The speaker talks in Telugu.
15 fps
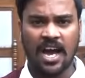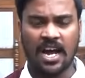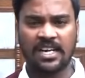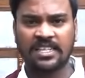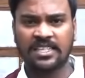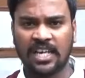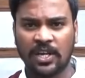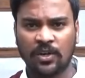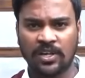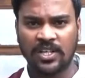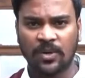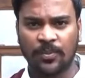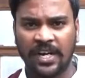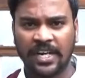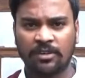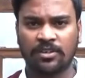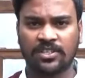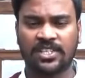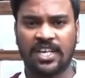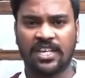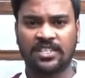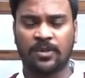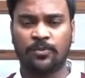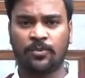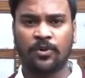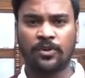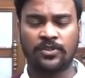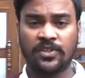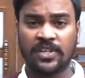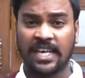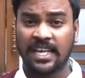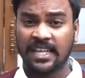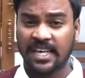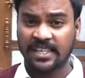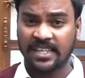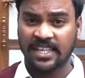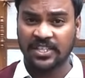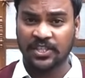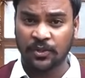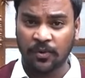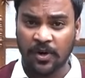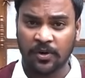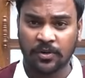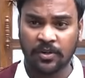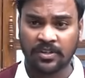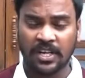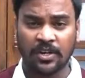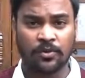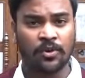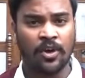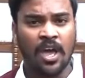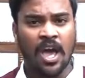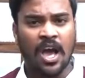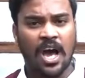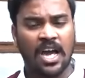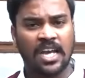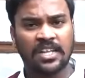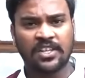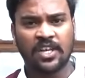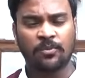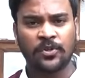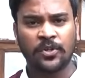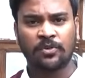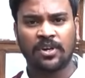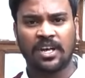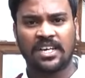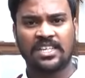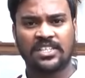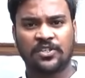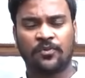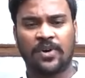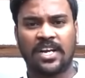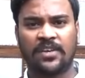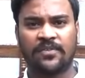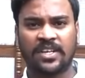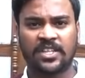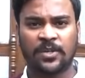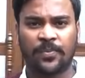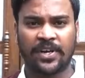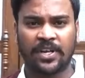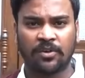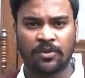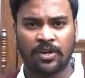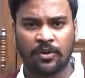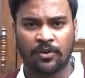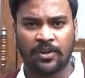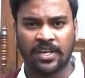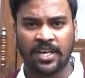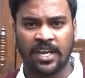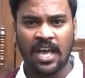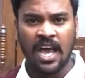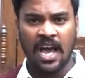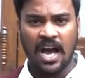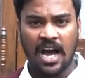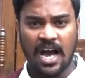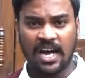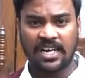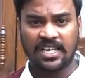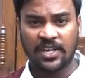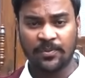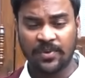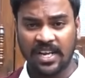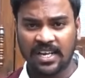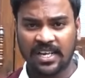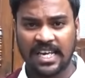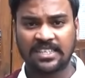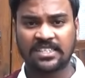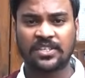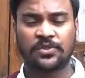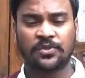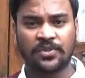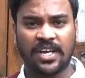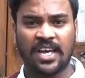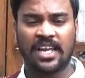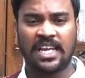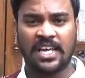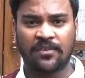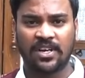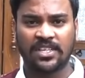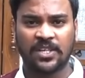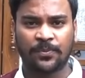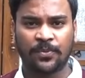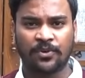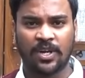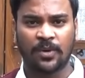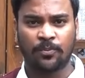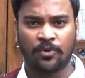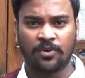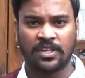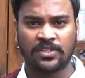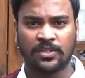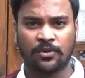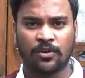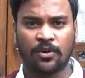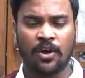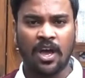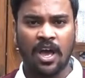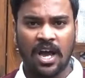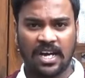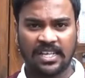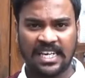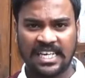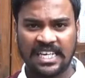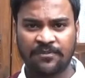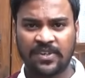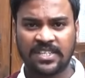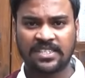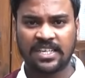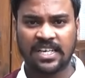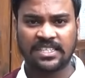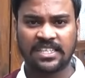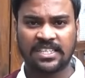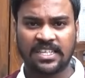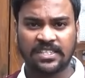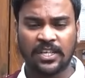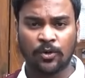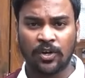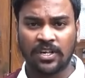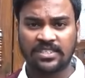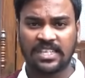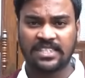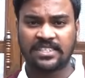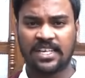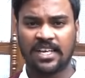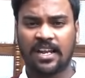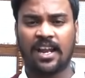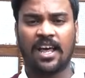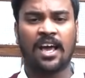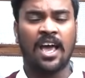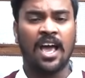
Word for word: ఆ నిజాలు అయితే బయటకు వచ్చాయని చెప్పుకోవచ్చు ఏదైతే శివ ఉందో తను ఇంతకుముందు కూడా ఈ శివ అనే వ్యక్తి పైన కూడా కొన్ని ఆ క్రిమినల్ కేసెస్ ఉన్నాయా లేవా అని చెప్పి కూడా పోలీసులు దాన్ని ఇన్వెస్టిగేషన్ చేస్తే కొన్ని సంచలన